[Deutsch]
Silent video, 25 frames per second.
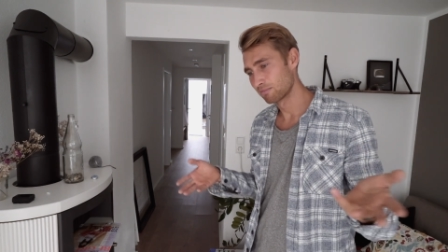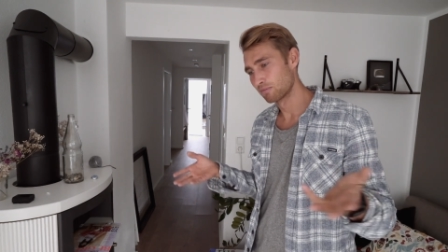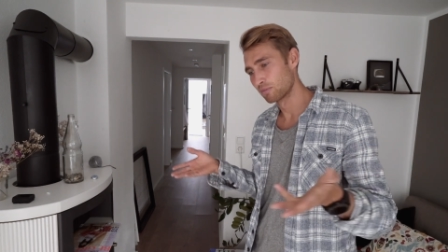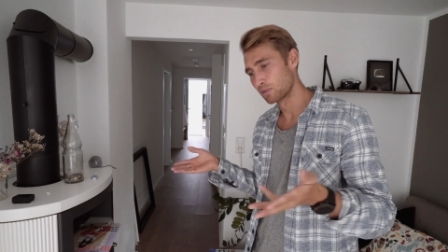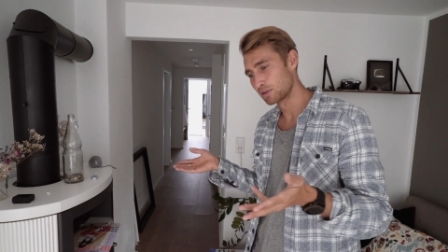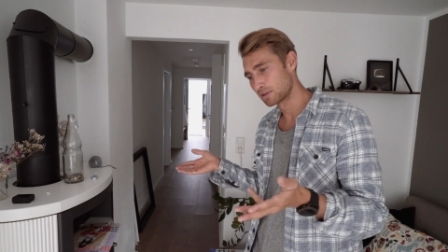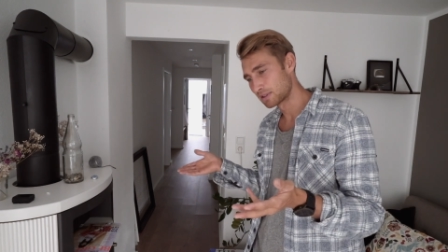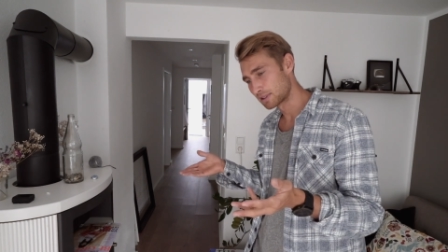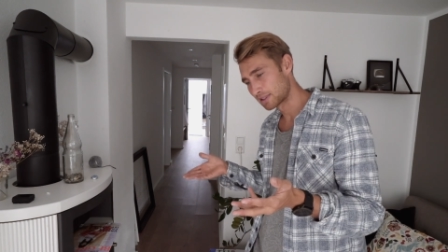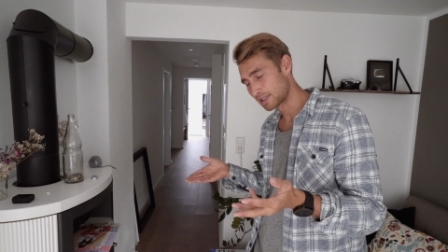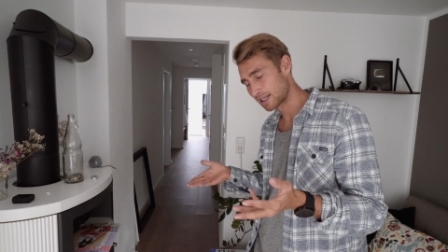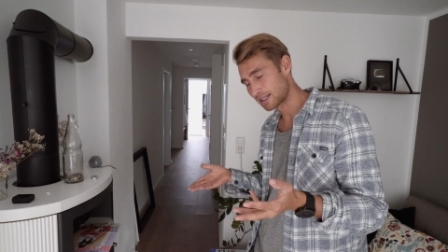
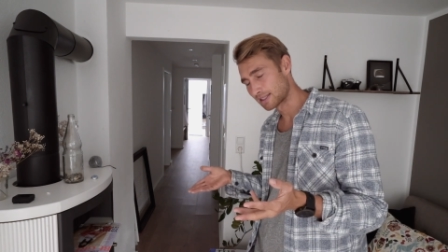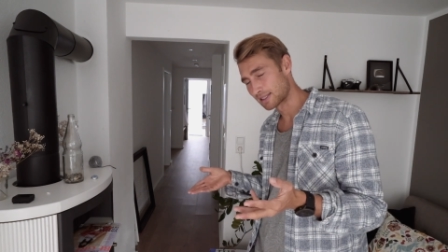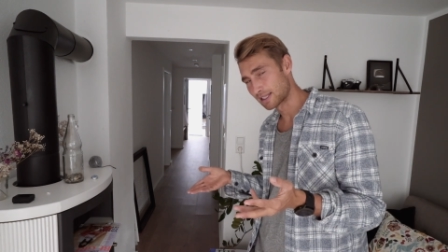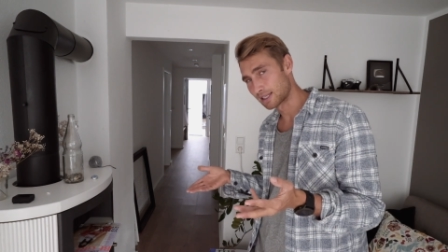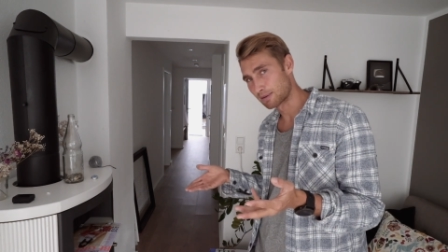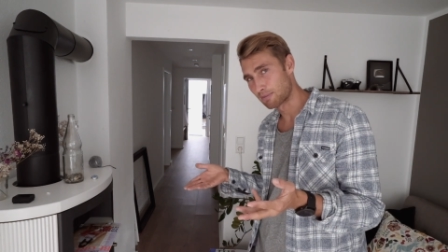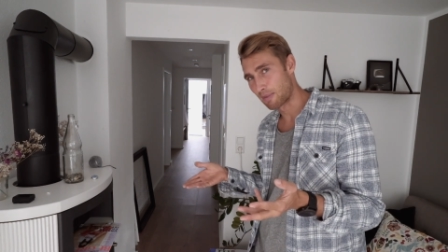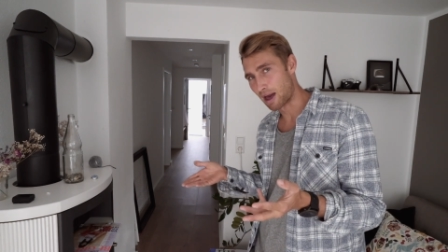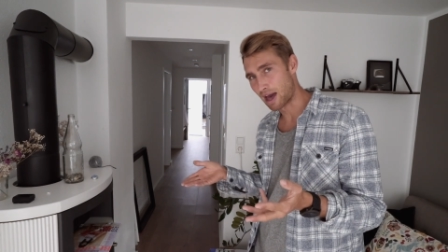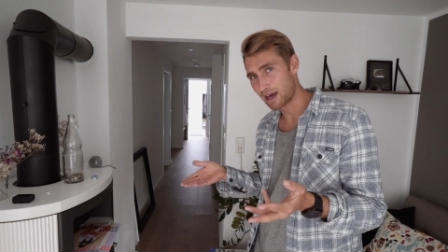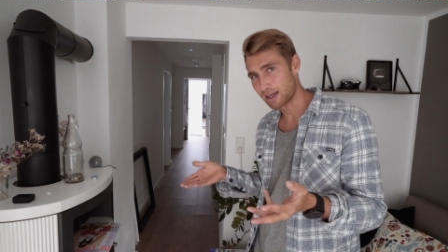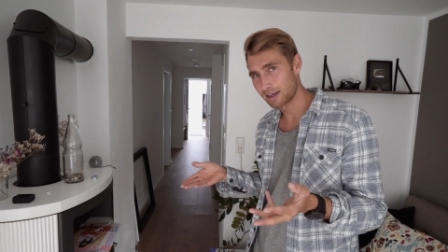müsste ich es jetzt
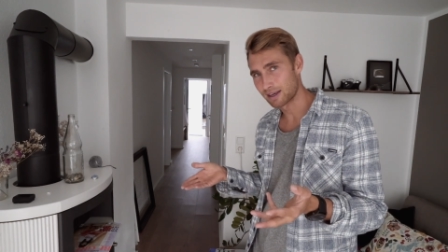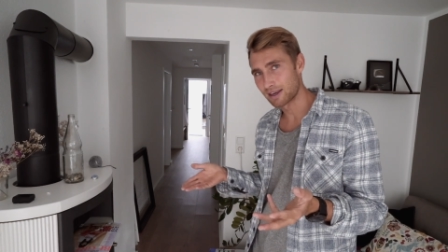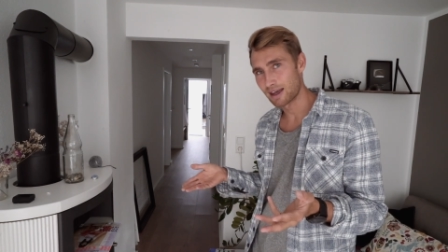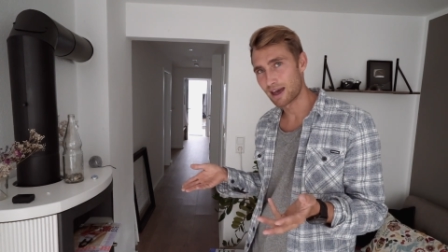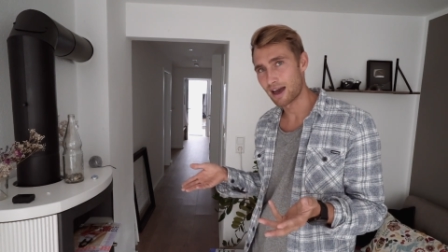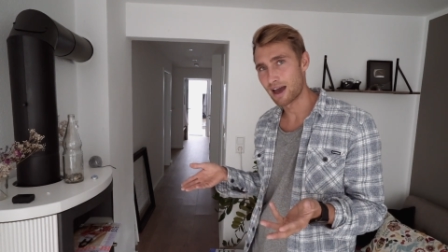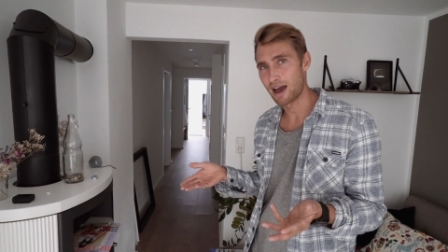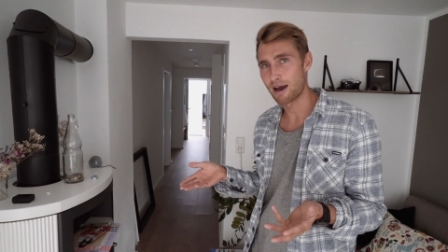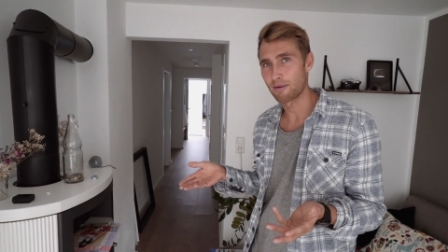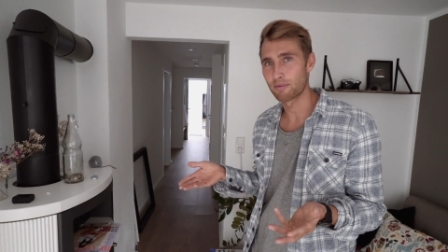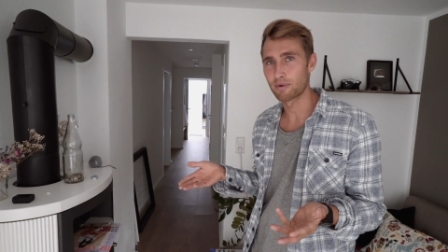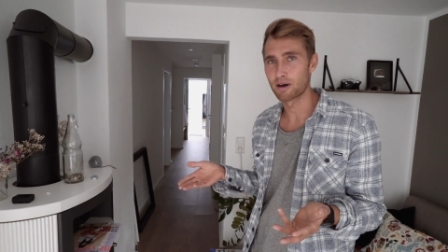nicht machen,
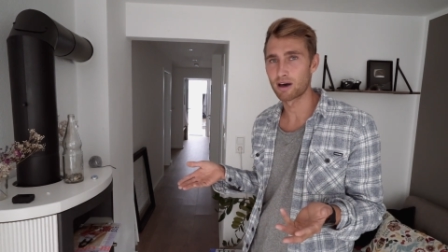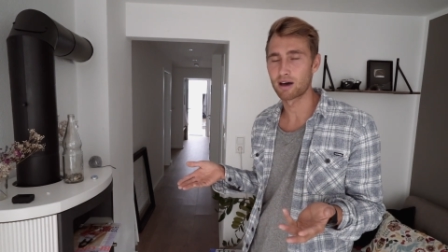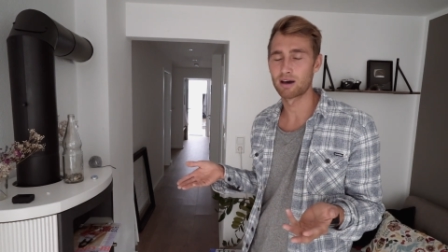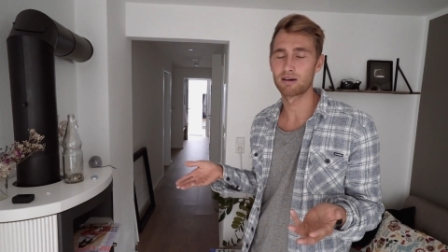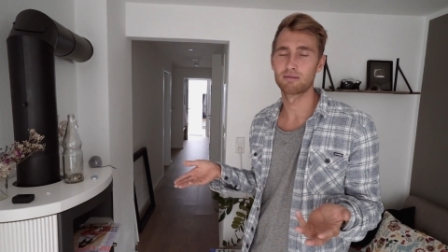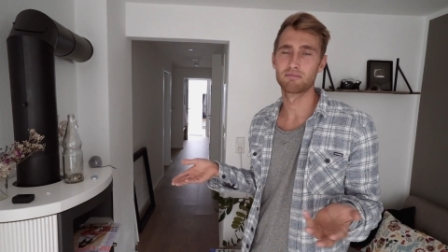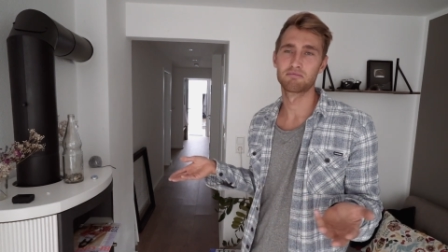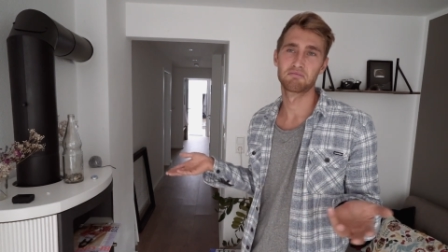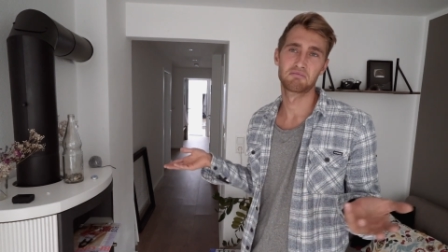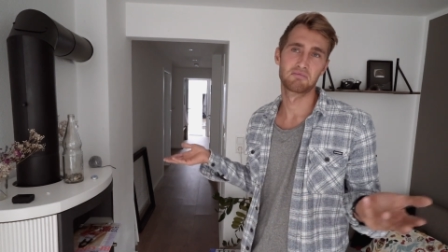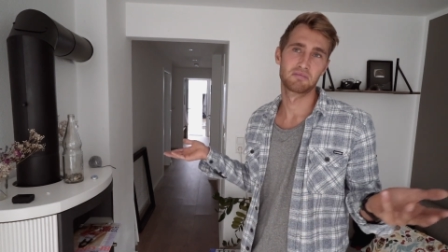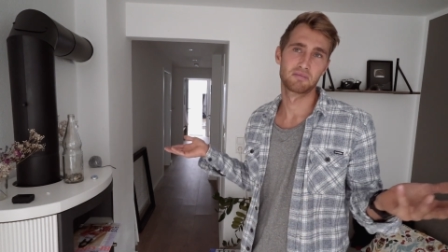
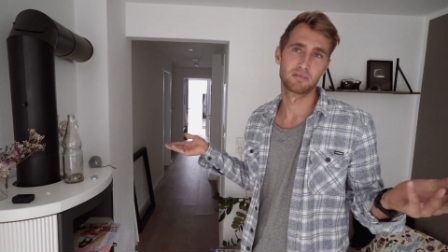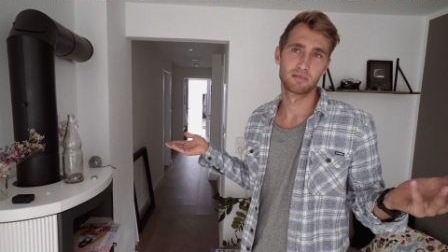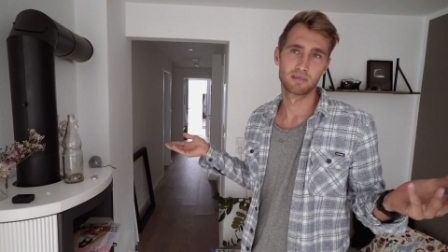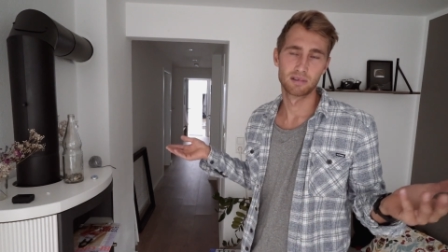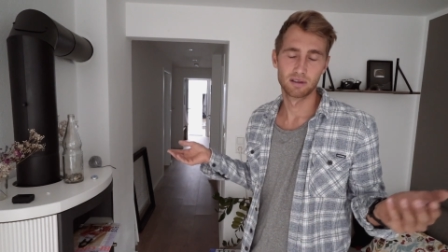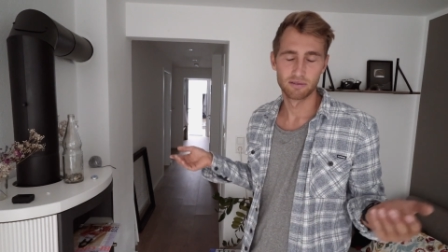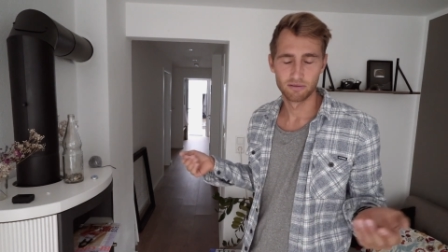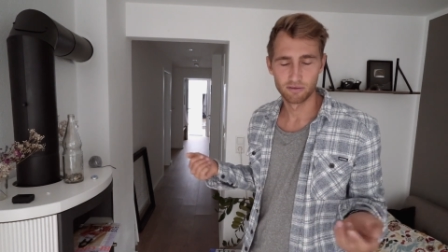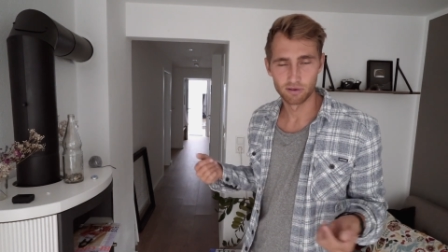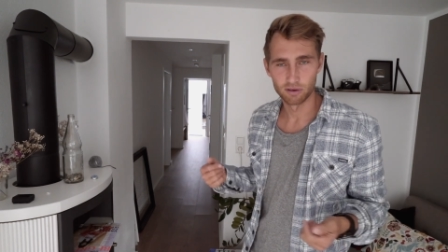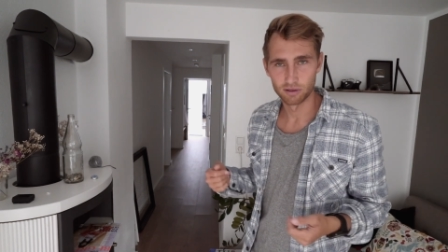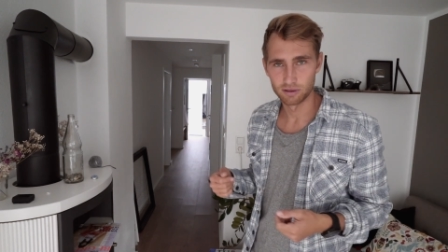aber
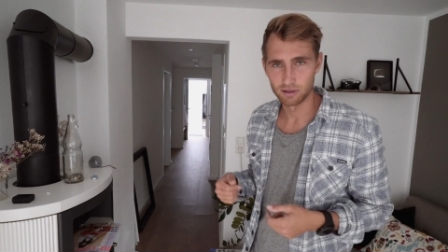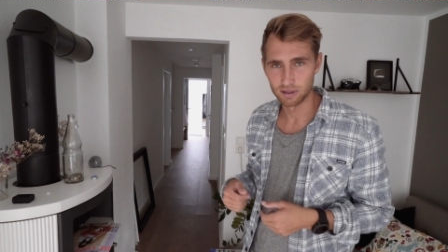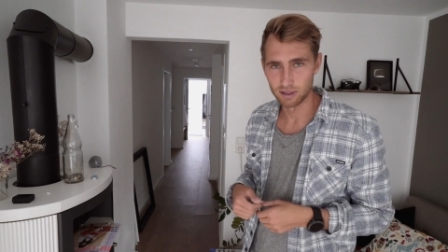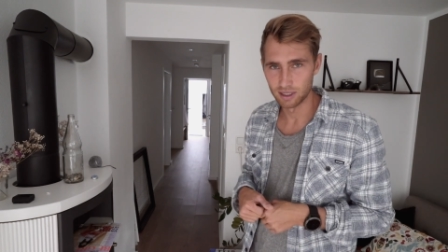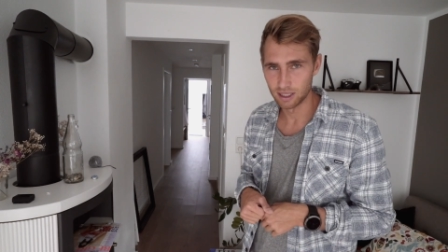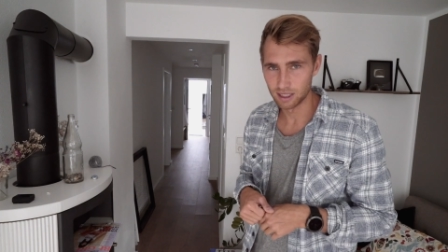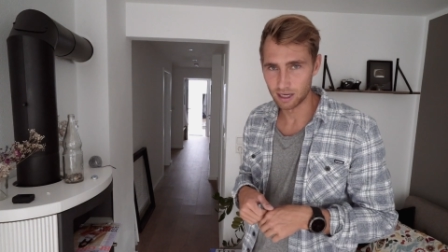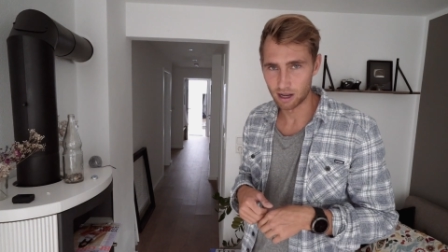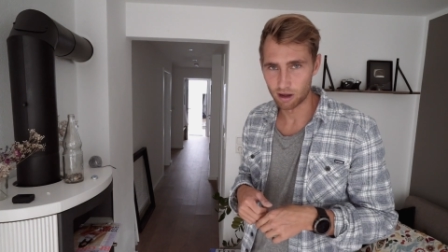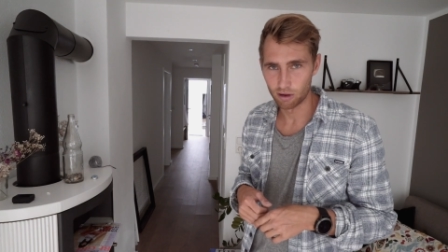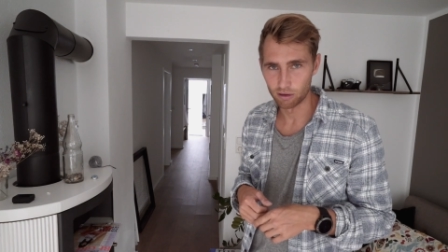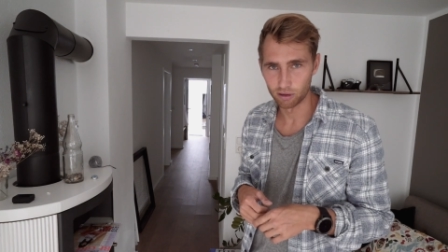
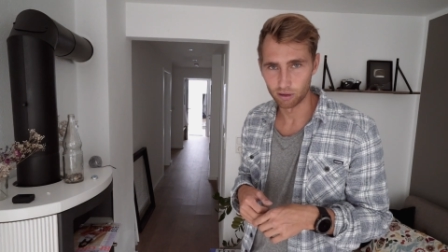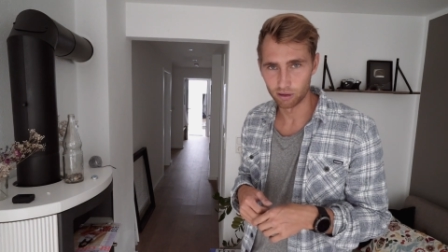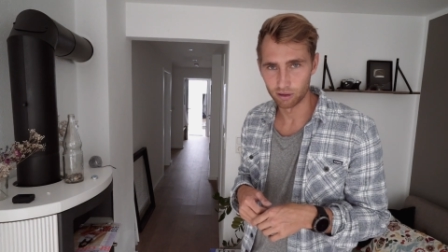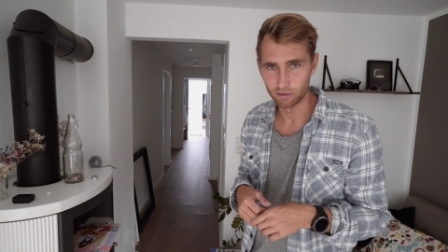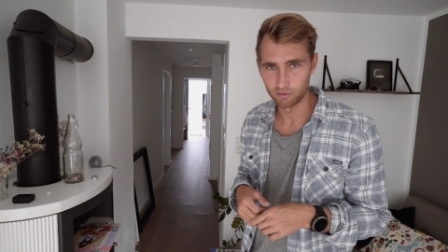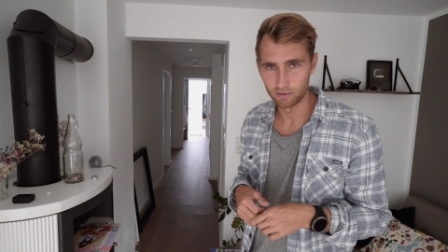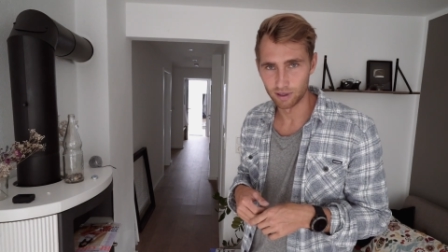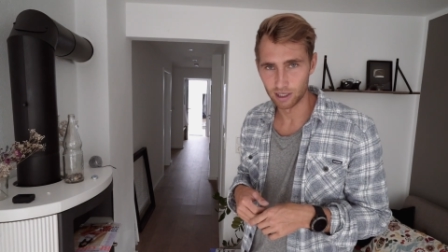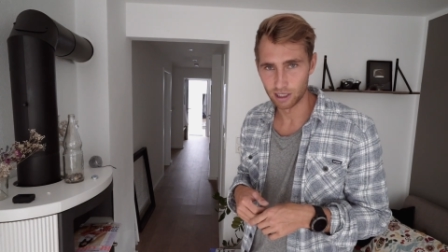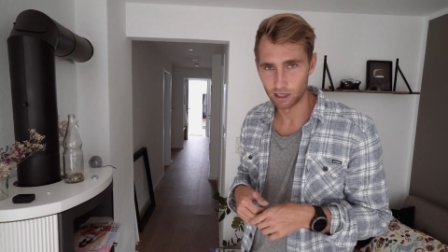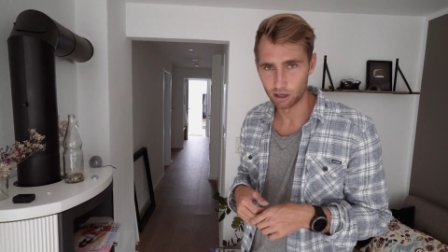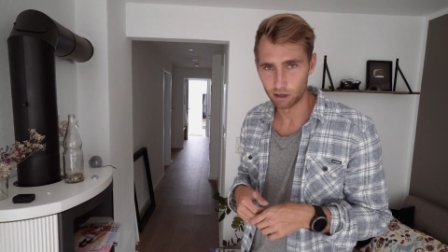funktioniert auch
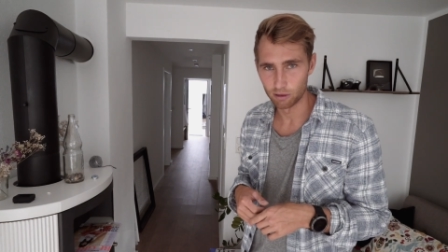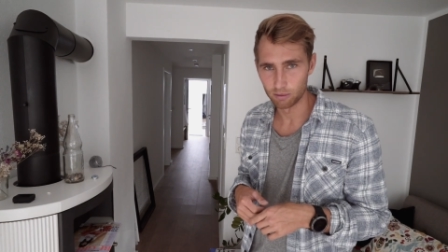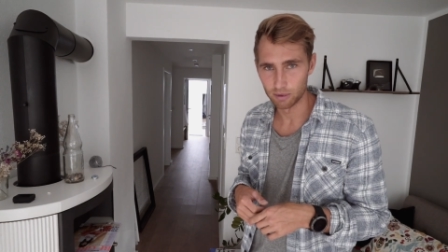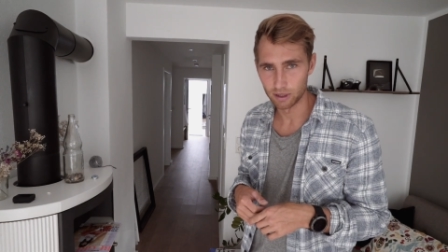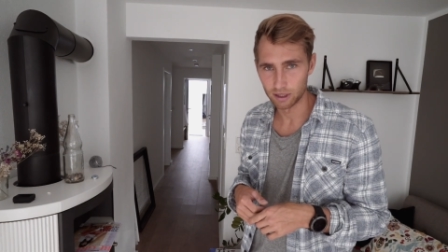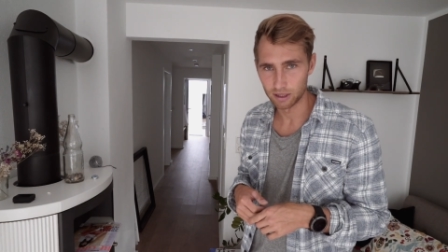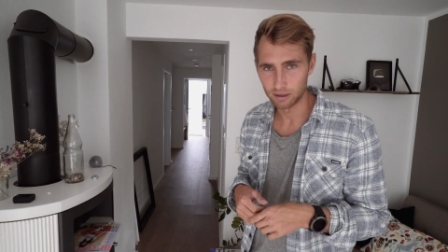irgendwie, glaube